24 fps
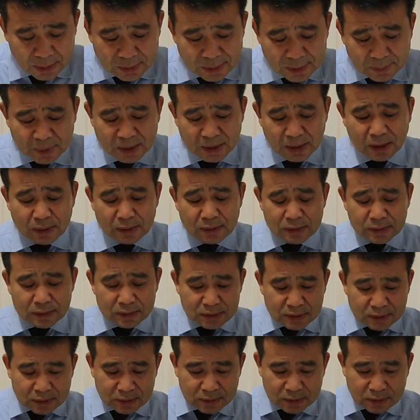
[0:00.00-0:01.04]
那么呢，
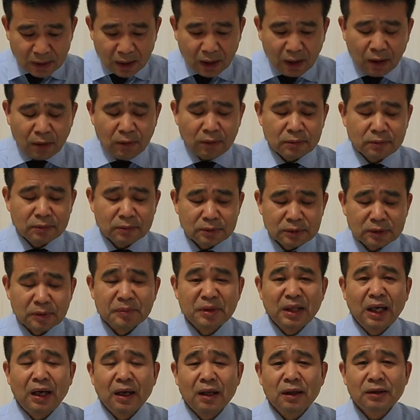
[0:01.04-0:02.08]
死后怎
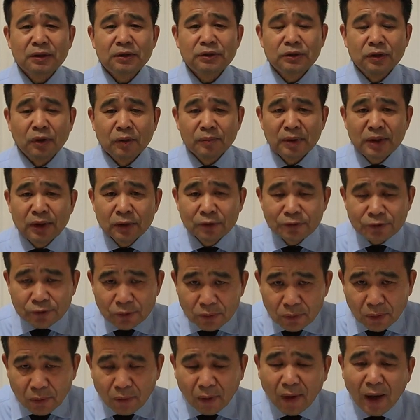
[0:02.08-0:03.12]
么样？有没有
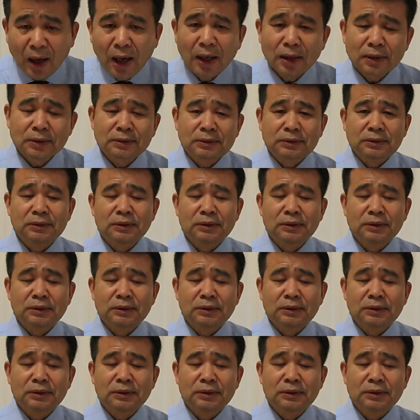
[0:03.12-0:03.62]
复活？